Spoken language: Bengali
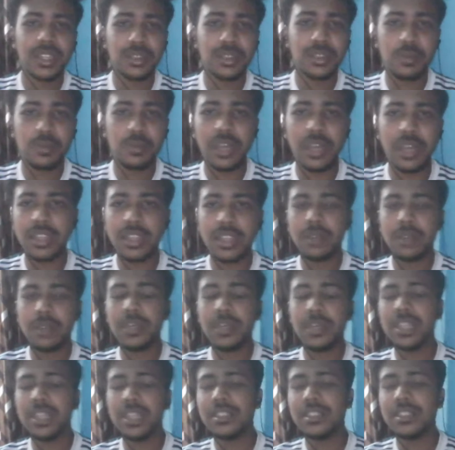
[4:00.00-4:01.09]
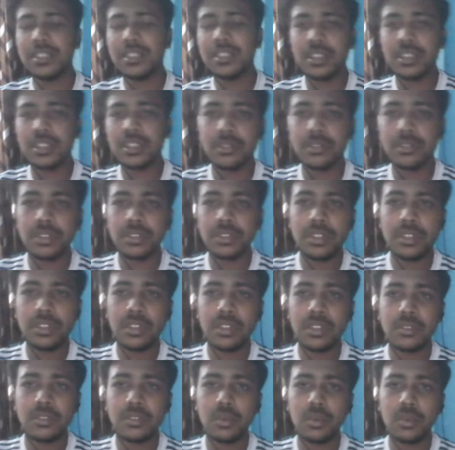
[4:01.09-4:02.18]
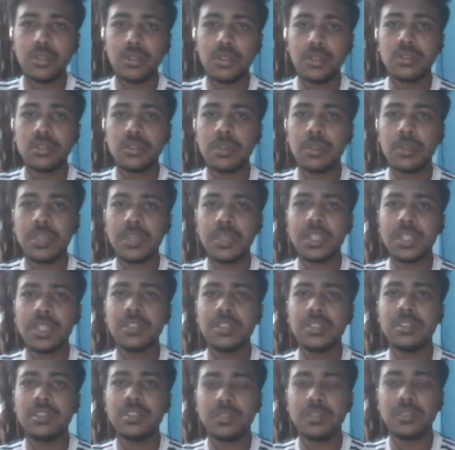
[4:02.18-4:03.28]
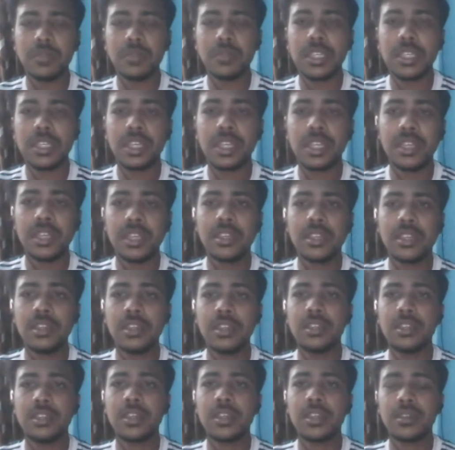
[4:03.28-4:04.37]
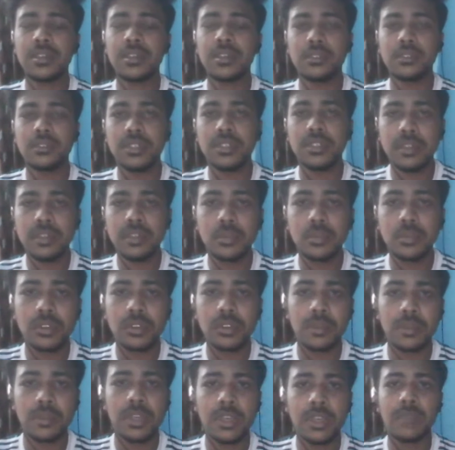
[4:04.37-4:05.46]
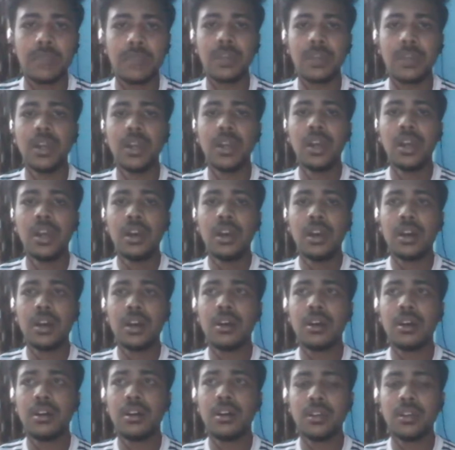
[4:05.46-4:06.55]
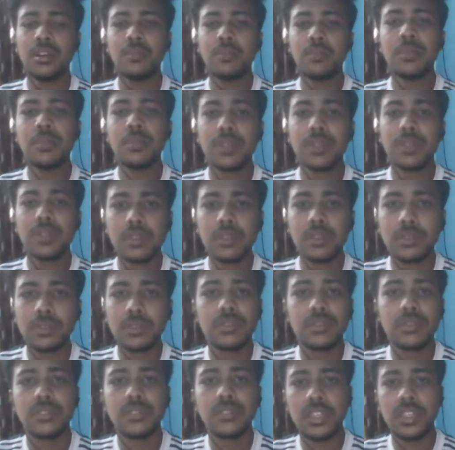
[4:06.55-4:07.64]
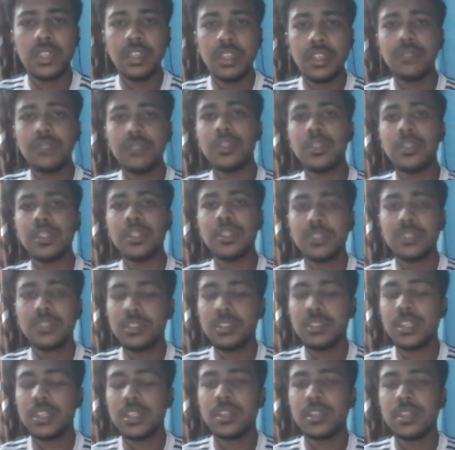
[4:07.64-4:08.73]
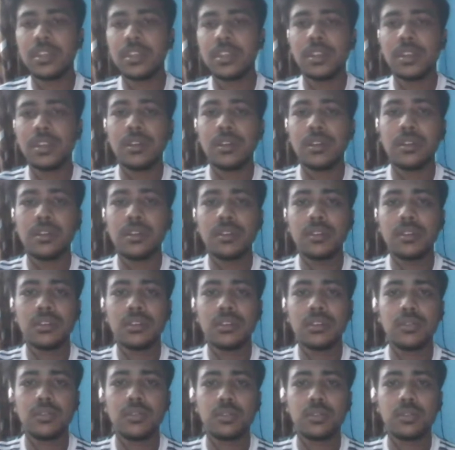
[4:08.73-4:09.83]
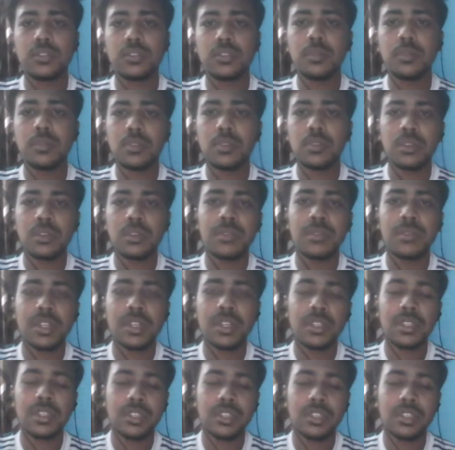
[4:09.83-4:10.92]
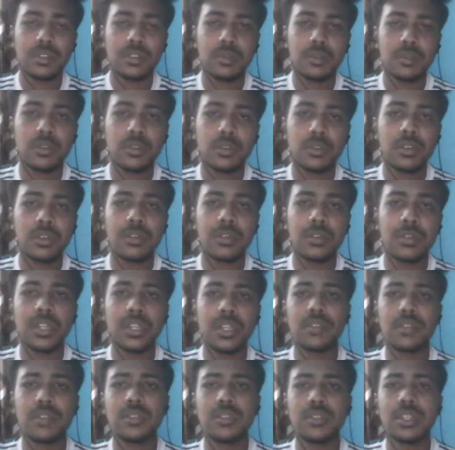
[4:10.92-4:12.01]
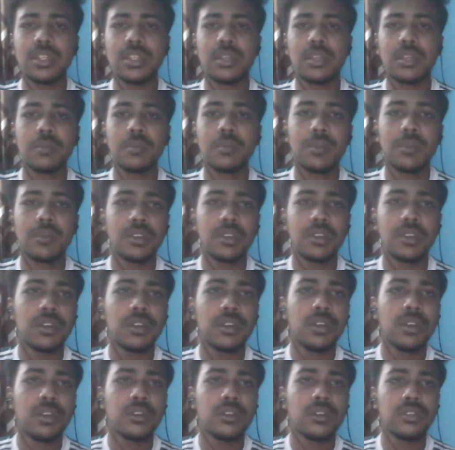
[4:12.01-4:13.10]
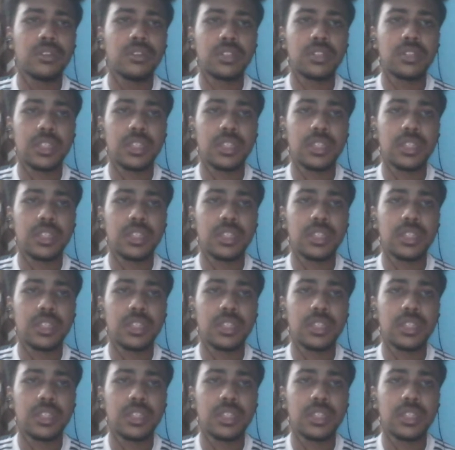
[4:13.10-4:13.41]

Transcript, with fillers: তুমি ভাত খাবা এই জিনিসটা হচ্ছে শর্ত সাপেক্ষে ডিসিশন মেকিং এটাকে হচ্ছে সি প্রোগ্রামিং আমরা ইমপ্লিমেন্ট করব হচ্ছে ইফ এলস দিয়ে শুধু সি প্রোগ্রামিং না যে কোনো প্রোগ্রামিং ল্যাঙ্গুয়েজে এটা আমরা হচ্ছে